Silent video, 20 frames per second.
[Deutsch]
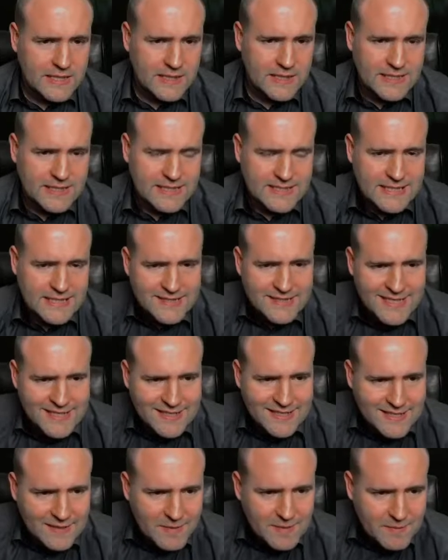Ja,
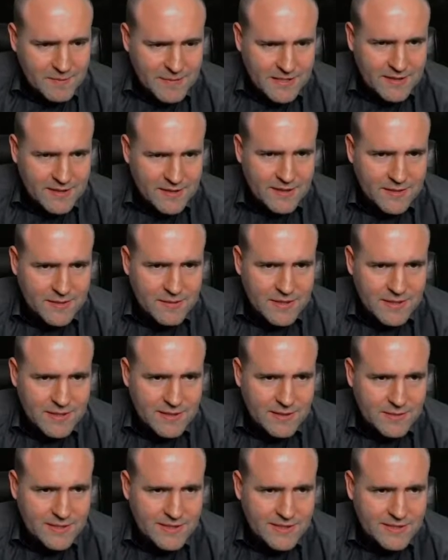Sandsäcke kann man machen, aber da
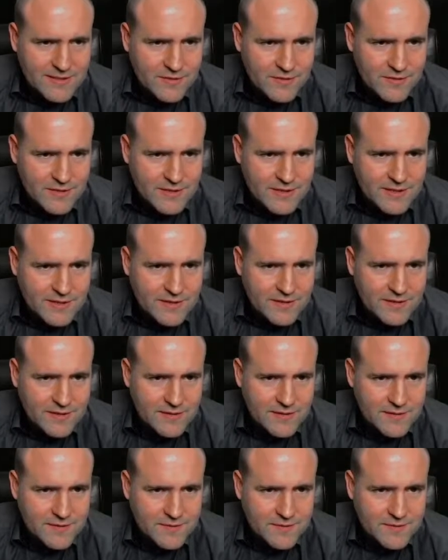kann man jetzt doch nicht...